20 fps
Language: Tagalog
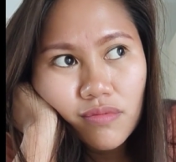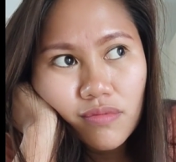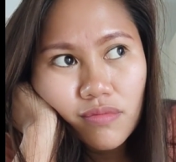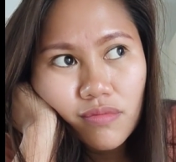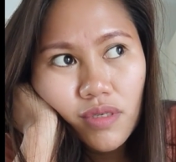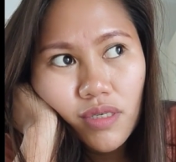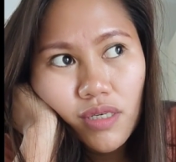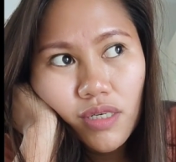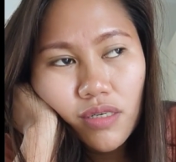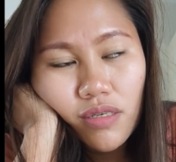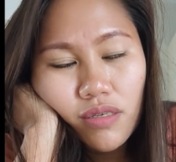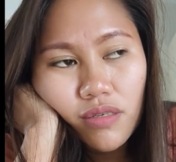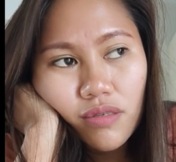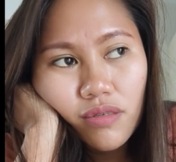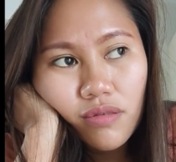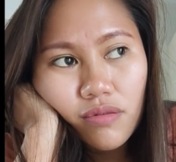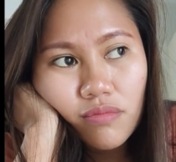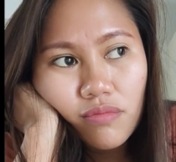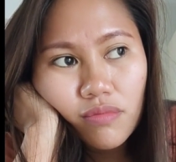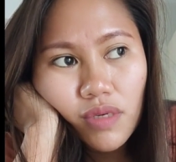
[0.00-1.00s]
mag,
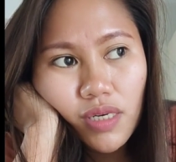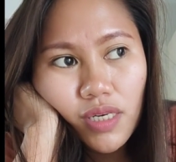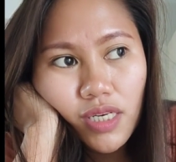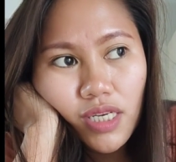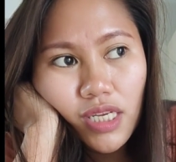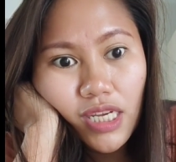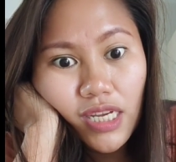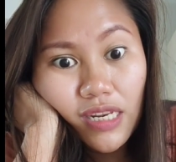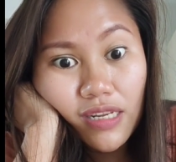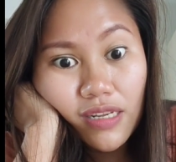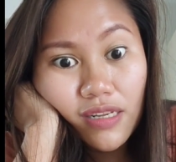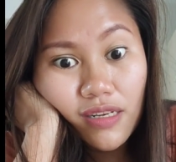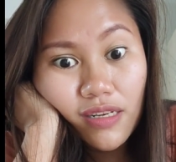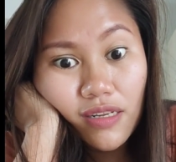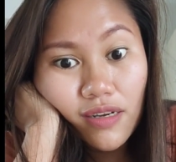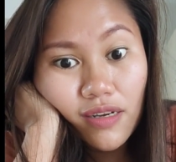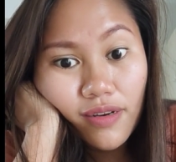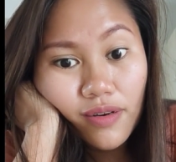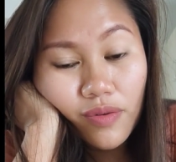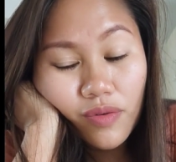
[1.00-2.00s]

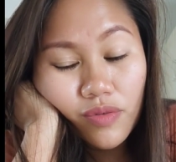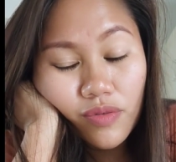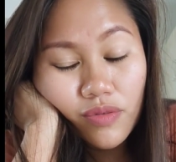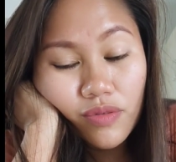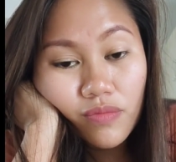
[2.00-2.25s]
magki-cleaning ako, no?